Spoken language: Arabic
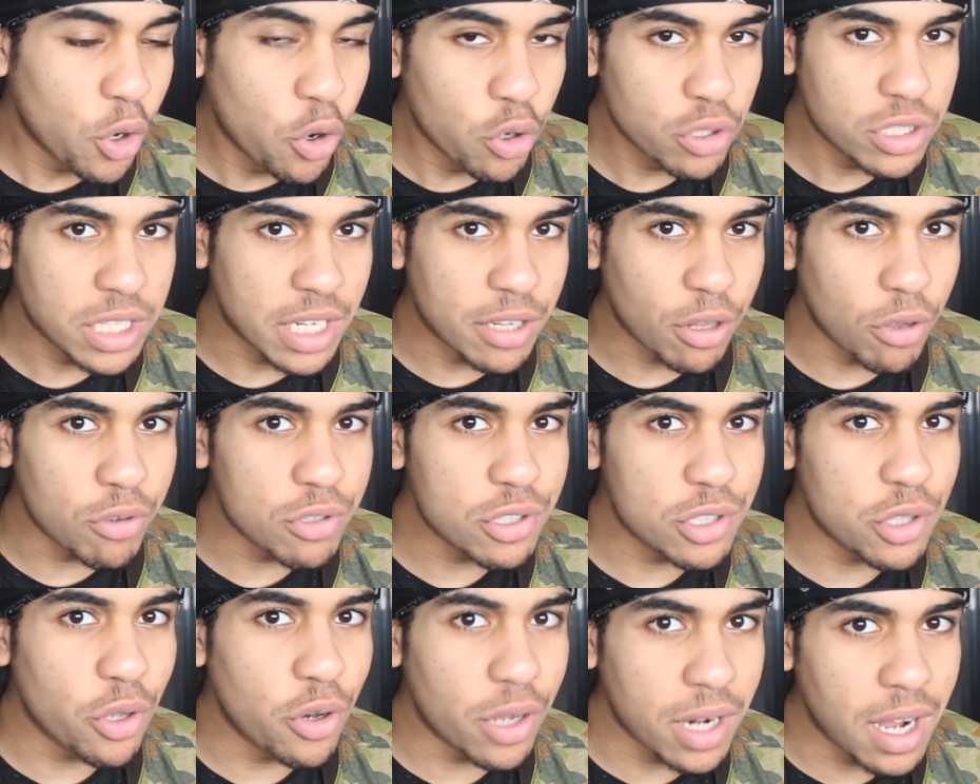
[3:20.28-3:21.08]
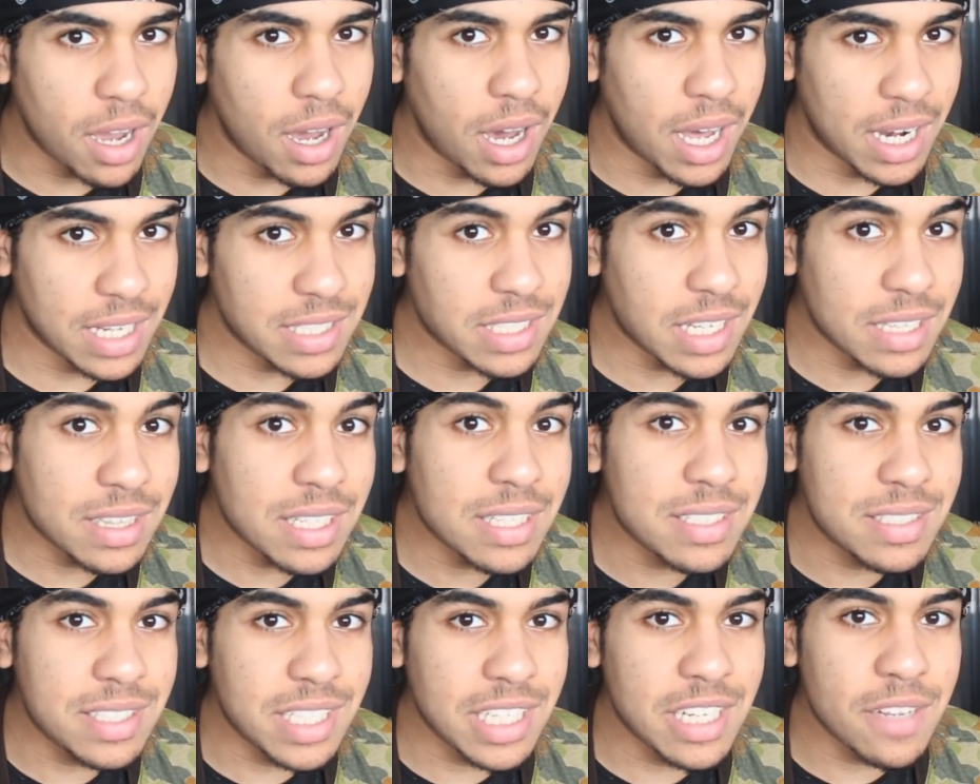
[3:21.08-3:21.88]
خوش هاد الاسطوره راه
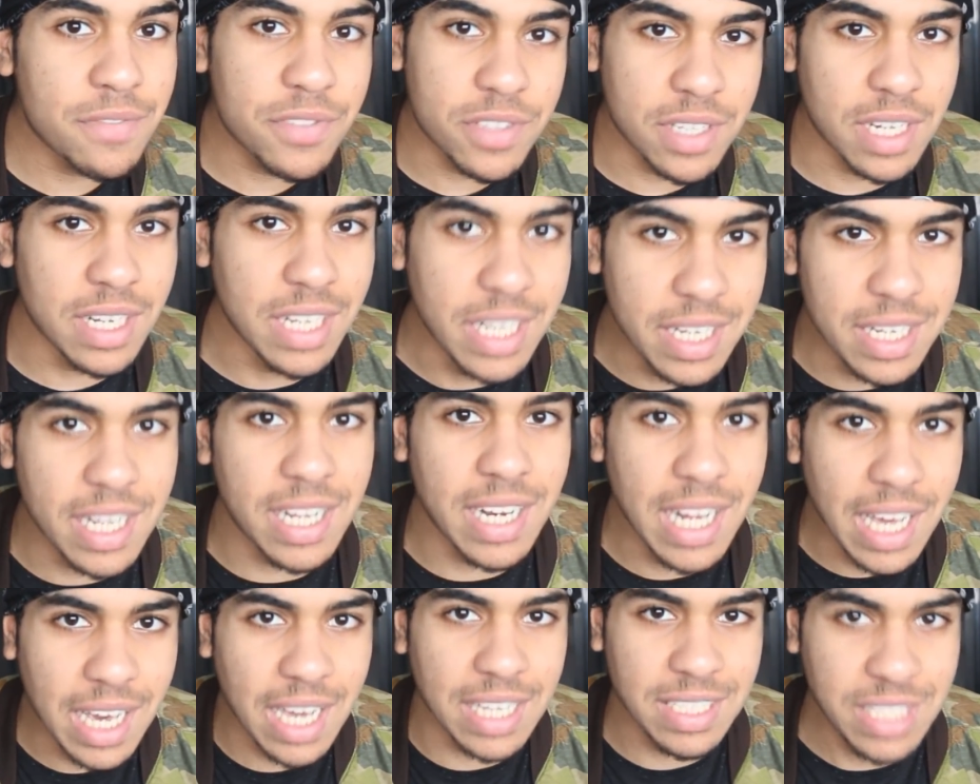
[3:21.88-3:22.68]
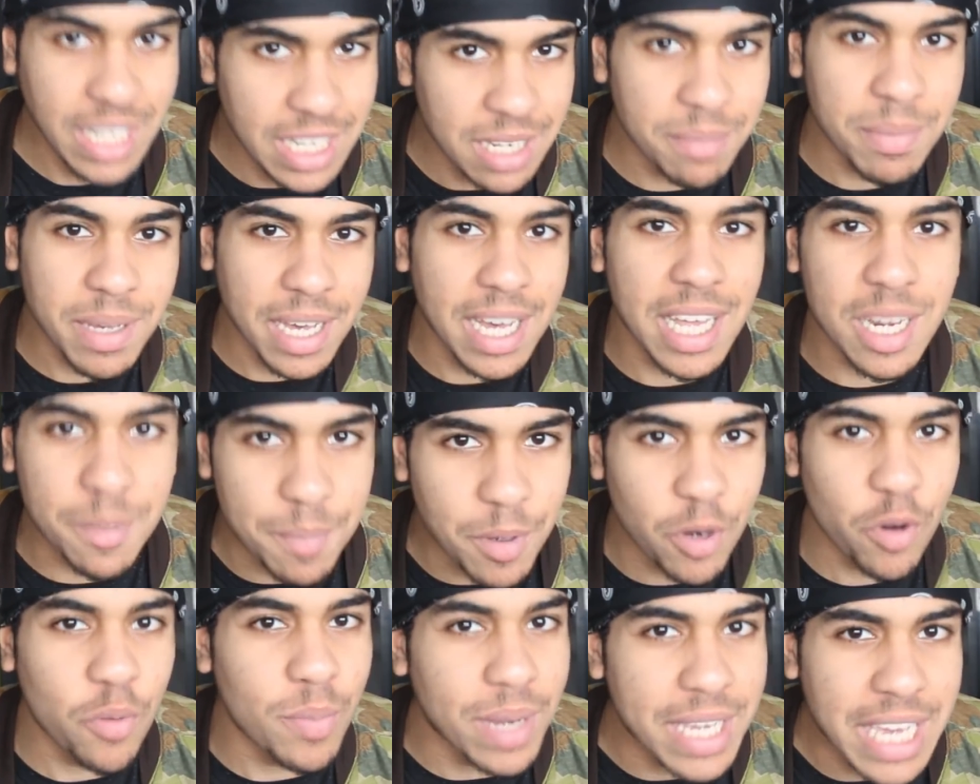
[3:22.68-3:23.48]
تقدر تجينا بشكل حنا لحقاش حنا
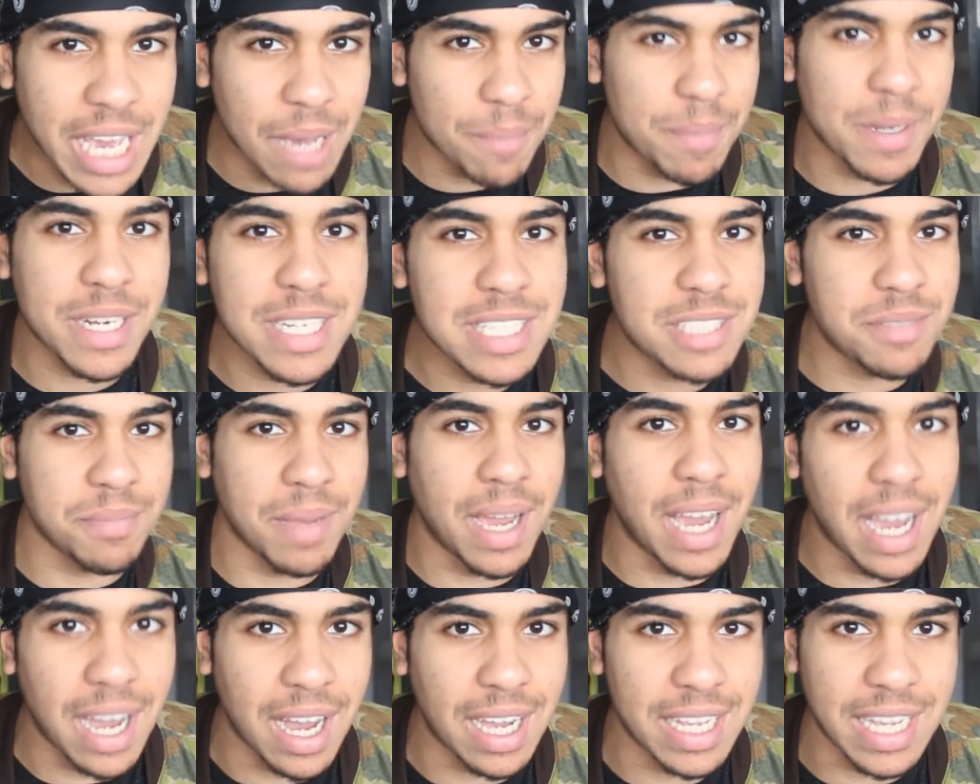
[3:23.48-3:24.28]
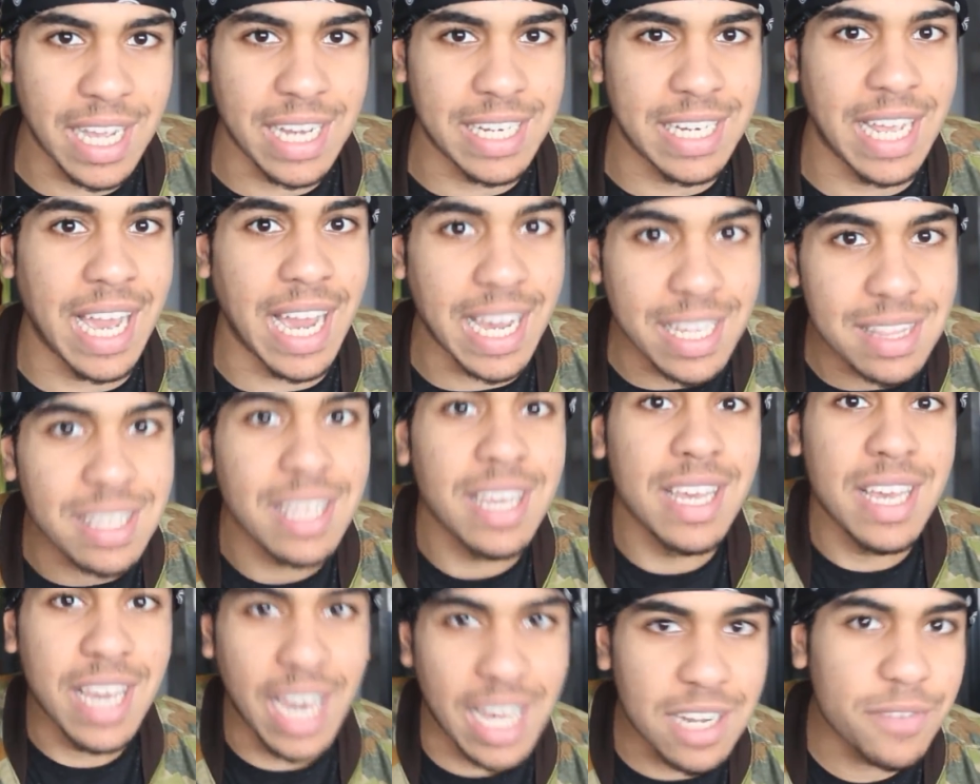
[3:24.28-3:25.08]
مغاربه وما كابرينش معاها يعني عاد
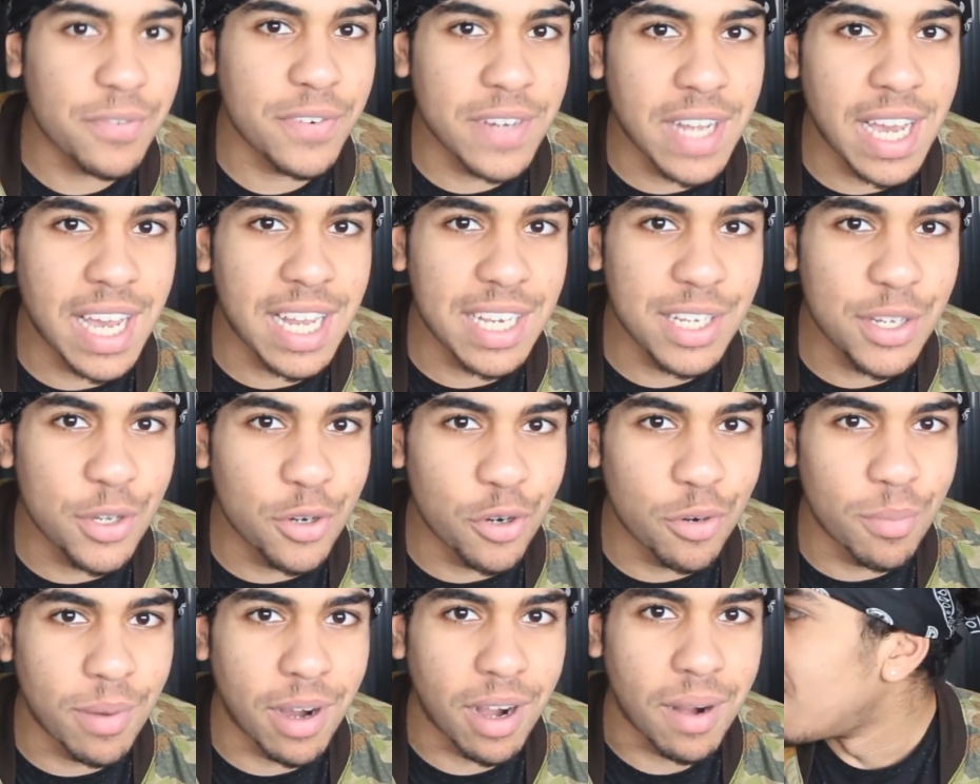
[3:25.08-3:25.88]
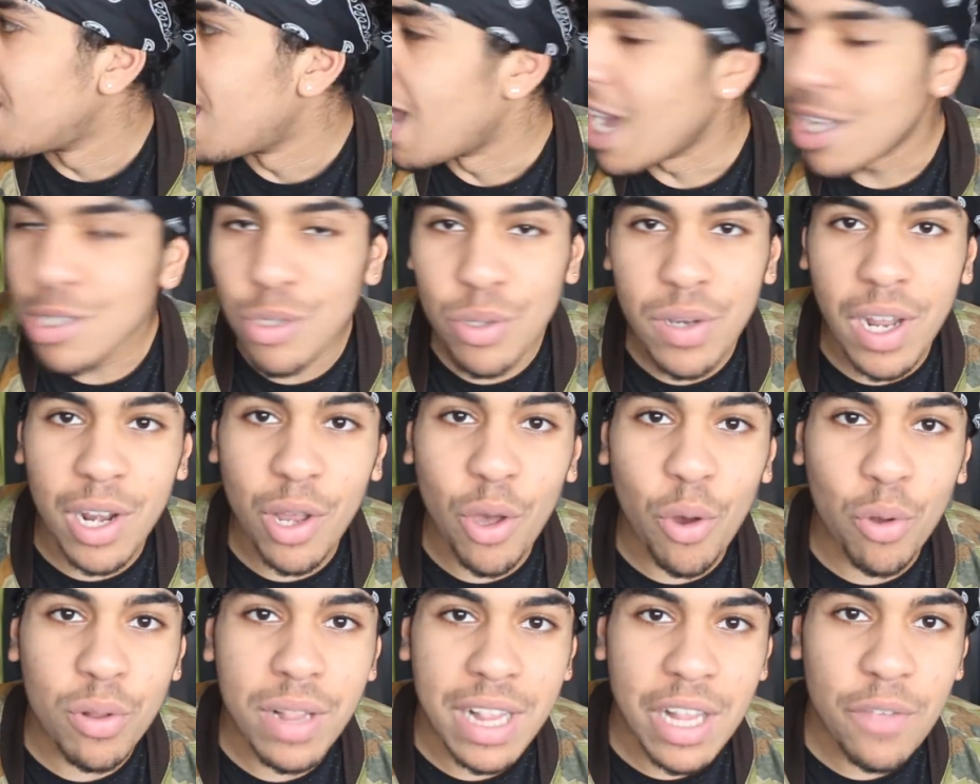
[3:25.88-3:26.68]
عرفناها اليوم هادوك
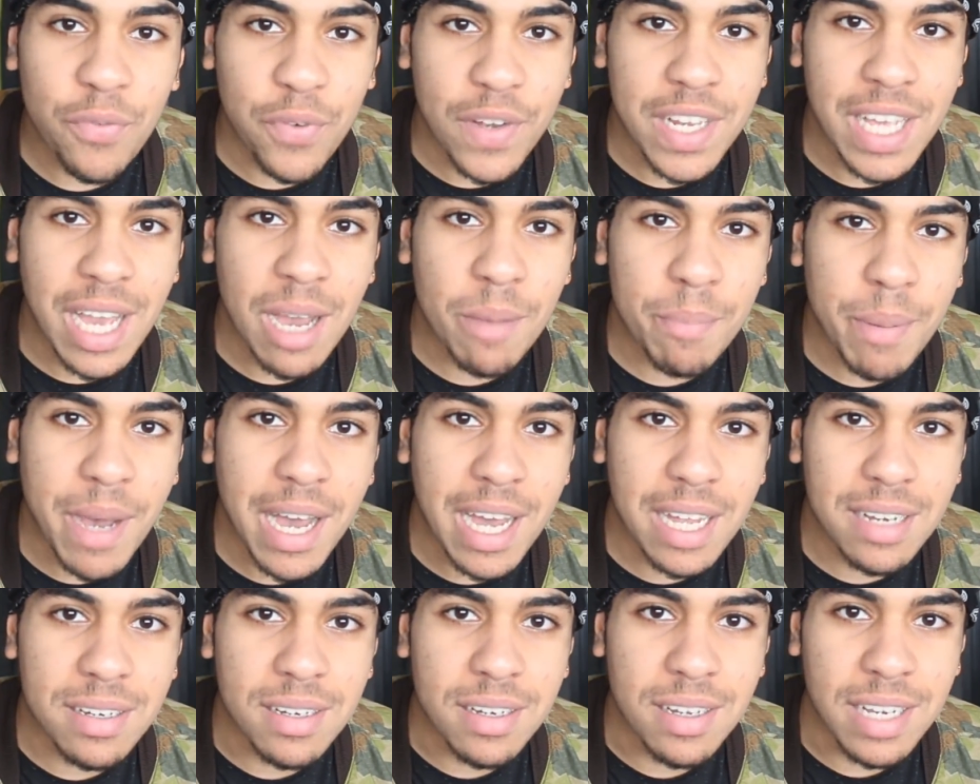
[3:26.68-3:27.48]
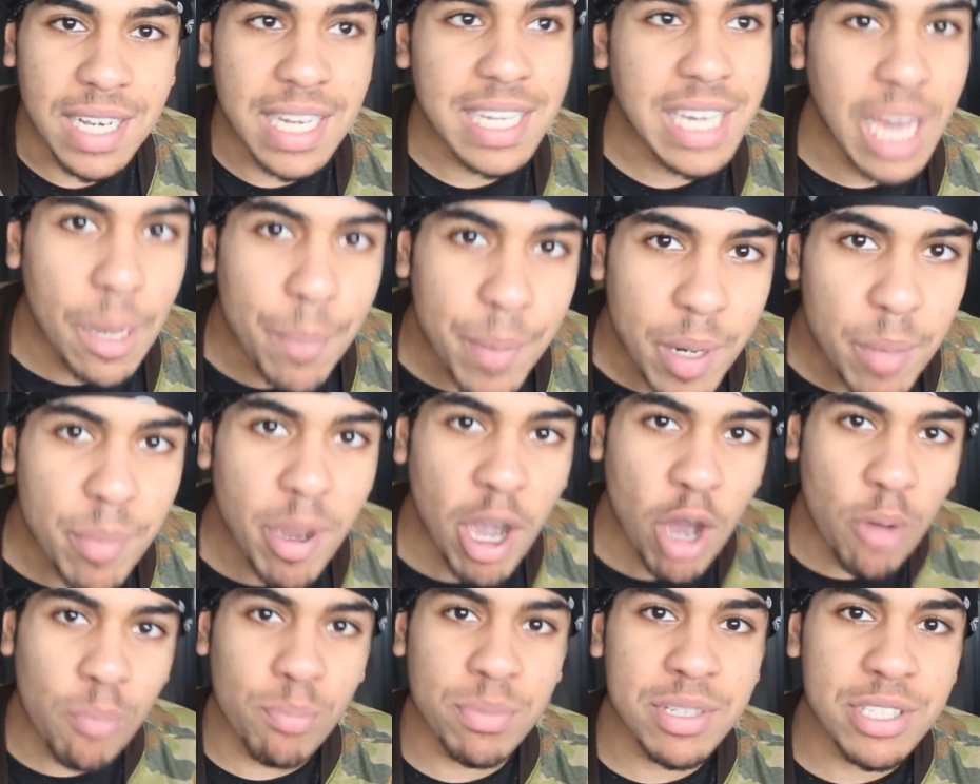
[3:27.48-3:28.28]
الخوت اللي في اليابان اللي كابره
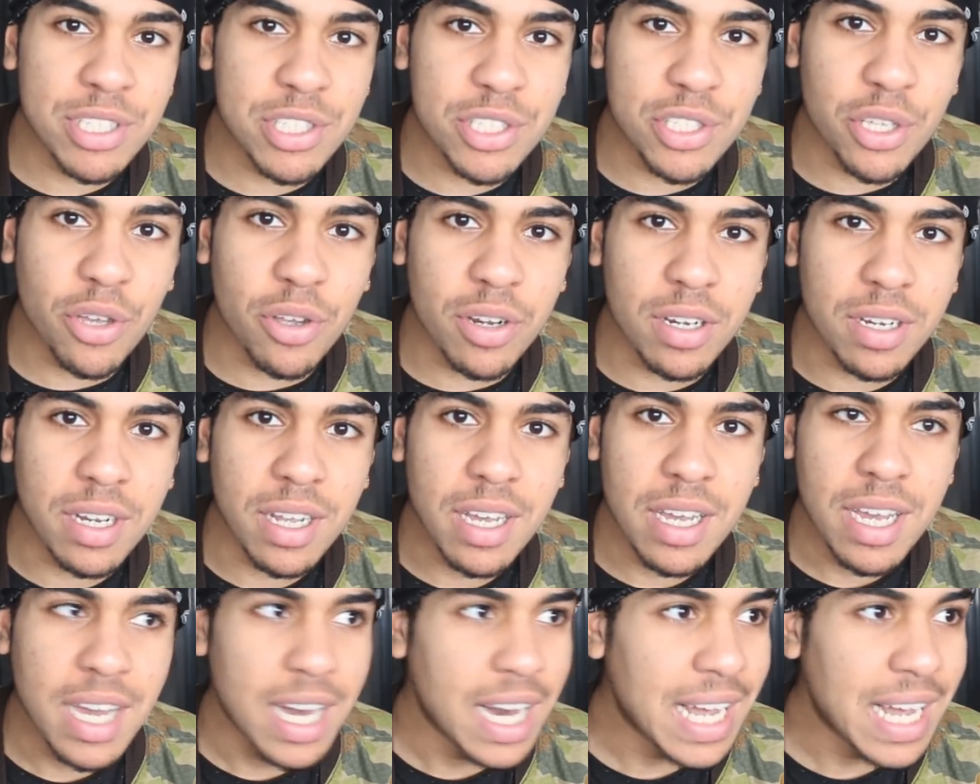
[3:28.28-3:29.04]
معاهم من الصغر